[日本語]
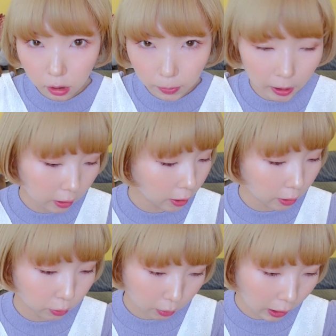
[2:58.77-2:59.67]
遊びでやっ
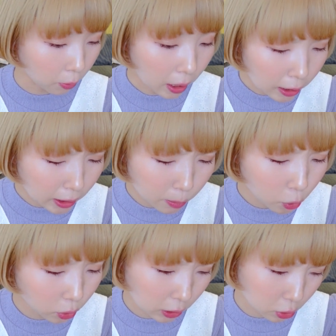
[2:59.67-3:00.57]
ているのかわからない
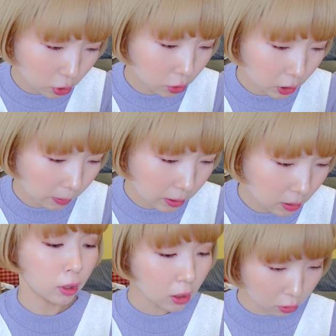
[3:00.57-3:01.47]
モードに突入しま
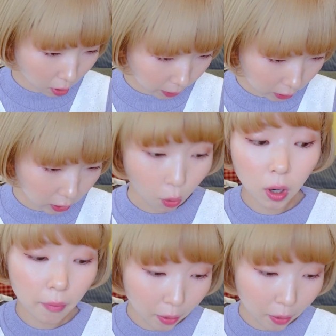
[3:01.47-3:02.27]
す私は私他